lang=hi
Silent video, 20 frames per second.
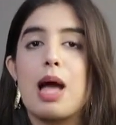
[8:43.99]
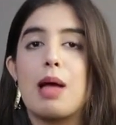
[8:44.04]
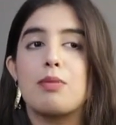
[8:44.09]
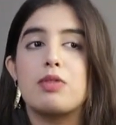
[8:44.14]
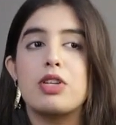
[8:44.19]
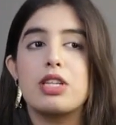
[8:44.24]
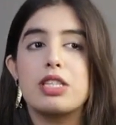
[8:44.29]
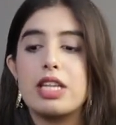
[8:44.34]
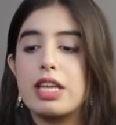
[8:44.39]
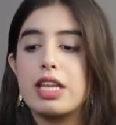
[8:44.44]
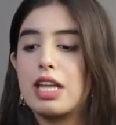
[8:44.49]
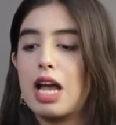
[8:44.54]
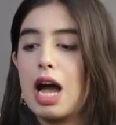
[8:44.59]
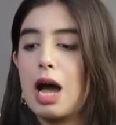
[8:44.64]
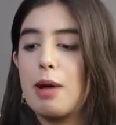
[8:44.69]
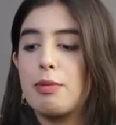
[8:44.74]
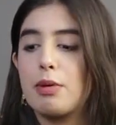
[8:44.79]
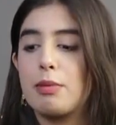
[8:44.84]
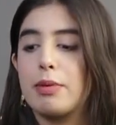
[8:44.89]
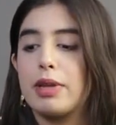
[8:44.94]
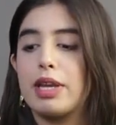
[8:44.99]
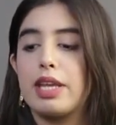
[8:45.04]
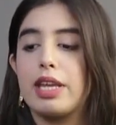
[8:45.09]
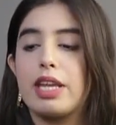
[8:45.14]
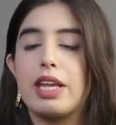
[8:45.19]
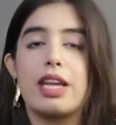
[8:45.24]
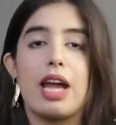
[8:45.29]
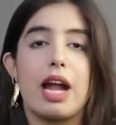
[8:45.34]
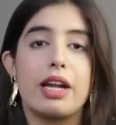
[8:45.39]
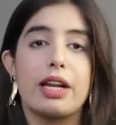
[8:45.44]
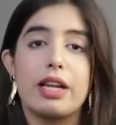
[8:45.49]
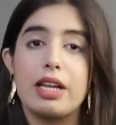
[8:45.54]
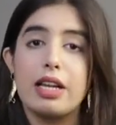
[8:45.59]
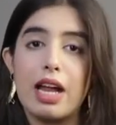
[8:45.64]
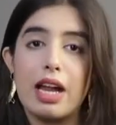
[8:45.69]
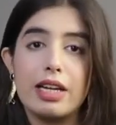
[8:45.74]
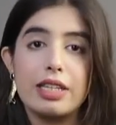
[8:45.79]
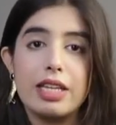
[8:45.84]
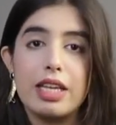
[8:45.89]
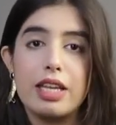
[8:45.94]
अब जैसे यहाँ पर मैंने ये कैंडल
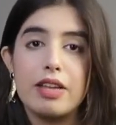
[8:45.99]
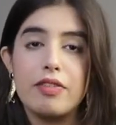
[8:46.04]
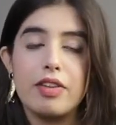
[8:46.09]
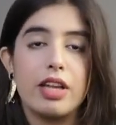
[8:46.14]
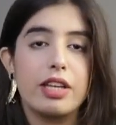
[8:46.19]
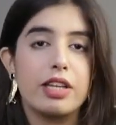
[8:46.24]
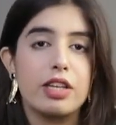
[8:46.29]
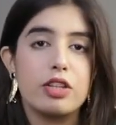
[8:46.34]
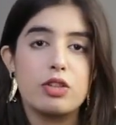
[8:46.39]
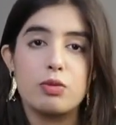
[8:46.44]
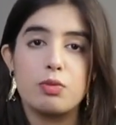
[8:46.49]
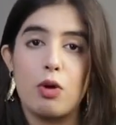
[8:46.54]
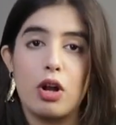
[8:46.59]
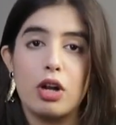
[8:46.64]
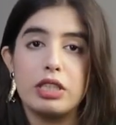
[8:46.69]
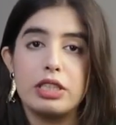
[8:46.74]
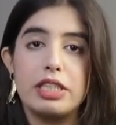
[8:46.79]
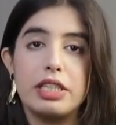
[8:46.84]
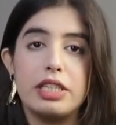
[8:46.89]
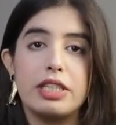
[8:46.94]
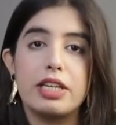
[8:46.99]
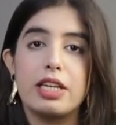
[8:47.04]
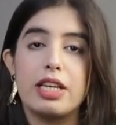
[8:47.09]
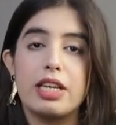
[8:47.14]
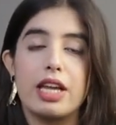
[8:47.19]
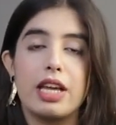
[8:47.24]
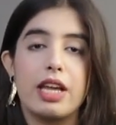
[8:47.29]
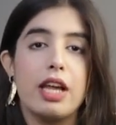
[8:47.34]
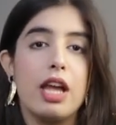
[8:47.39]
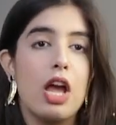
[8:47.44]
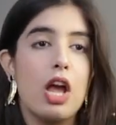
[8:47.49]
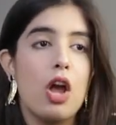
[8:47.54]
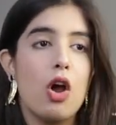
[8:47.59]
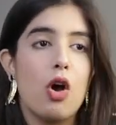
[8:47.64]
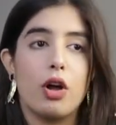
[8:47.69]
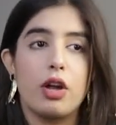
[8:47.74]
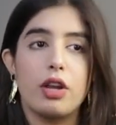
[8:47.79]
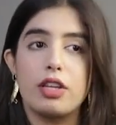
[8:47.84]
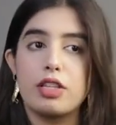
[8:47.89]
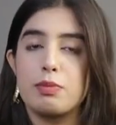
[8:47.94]
ऐड की हुई है ये स्मॉल डिटेल है
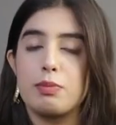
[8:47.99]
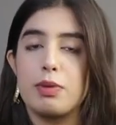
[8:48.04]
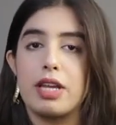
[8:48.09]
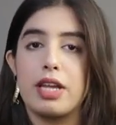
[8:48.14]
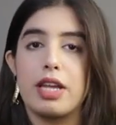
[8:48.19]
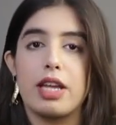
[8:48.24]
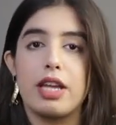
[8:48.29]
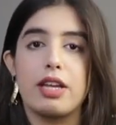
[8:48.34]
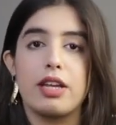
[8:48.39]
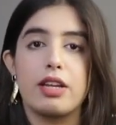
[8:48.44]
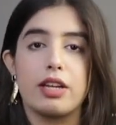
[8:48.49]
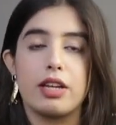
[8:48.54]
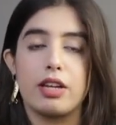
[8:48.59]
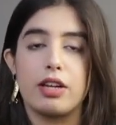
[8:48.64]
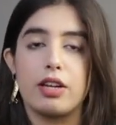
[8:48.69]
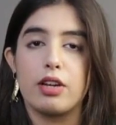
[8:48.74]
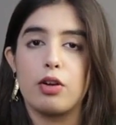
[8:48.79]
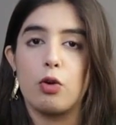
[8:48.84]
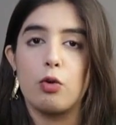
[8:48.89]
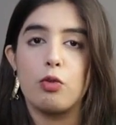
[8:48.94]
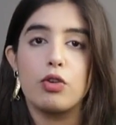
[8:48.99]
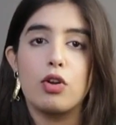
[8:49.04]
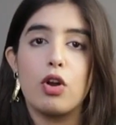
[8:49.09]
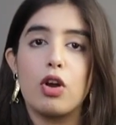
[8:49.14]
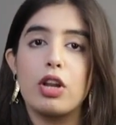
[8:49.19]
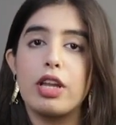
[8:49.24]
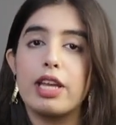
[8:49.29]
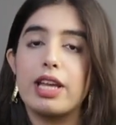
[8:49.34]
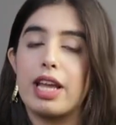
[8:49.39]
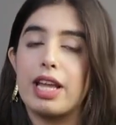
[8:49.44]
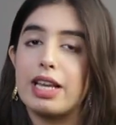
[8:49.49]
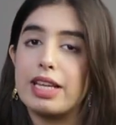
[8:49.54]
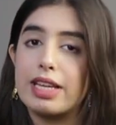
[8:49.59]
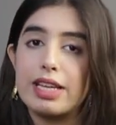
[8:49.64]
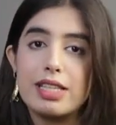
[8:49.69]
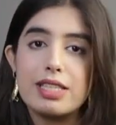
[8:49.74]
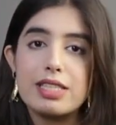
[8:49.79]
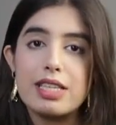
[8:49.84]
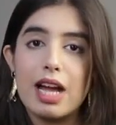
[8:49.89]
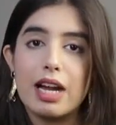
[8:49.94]
और इसमें एक ओवरऑल एक
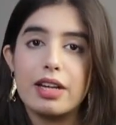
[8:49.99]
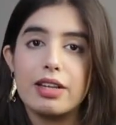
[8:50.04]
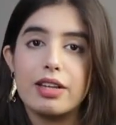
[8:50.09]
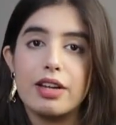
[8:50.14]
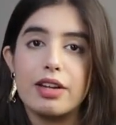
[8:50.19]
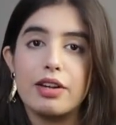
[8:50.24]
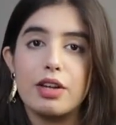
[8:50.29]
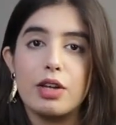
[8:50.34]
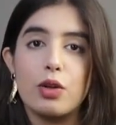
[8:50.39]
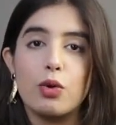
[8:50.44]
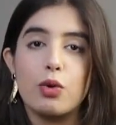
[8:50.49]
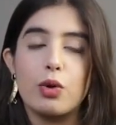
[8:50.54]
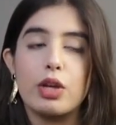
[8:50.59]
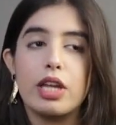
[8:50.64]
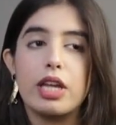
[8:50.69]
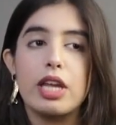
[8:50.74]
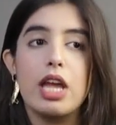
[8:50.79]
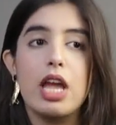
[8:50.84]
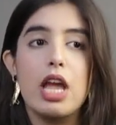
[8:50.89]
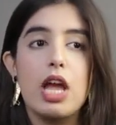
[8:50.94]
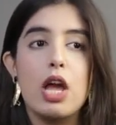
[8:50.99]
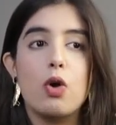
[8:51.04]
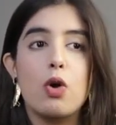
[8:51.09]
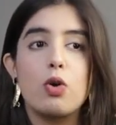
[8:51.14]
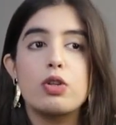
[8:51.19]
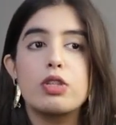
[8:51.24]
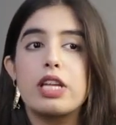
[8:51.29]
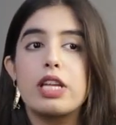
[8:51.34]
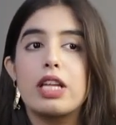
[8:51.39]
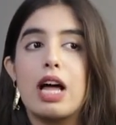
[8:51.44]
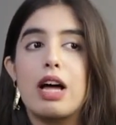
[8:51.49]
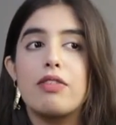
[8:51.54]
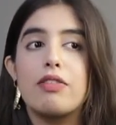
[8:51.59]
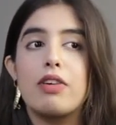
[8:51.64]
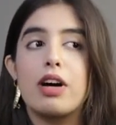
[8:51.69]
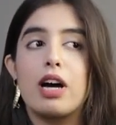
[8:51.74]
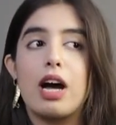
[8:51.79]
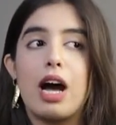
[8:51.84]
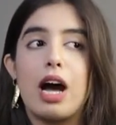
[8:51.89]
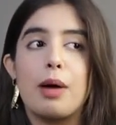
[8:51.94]
एलिगेंस ऐड कर रही होगी उसके
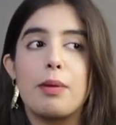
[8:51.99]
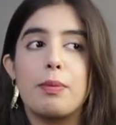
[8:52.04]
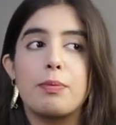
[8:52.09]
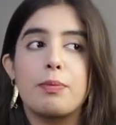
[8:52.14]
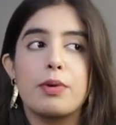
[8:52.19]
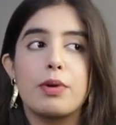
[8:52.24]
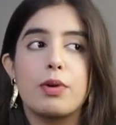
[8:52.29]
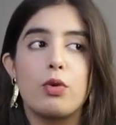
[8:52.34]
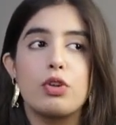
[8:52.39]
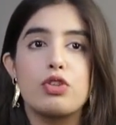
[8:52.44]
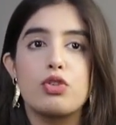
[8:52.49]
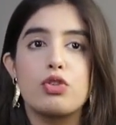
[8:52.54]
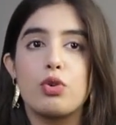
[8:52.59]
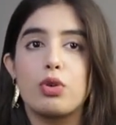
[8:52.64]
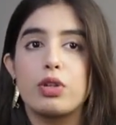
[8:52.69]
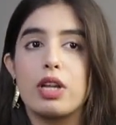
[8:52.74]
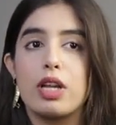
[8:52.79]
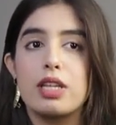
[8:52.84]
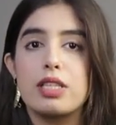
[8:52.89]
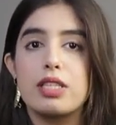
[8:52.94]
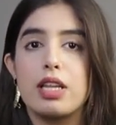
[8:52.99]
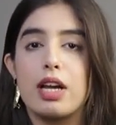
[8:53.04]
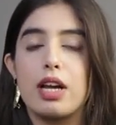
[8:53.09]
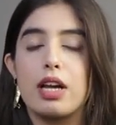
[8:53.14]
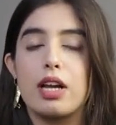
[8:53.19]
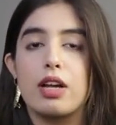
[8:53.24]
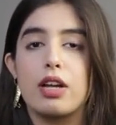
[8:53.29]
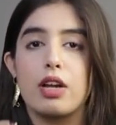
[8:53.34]
अलावा आप कोई छोटा सा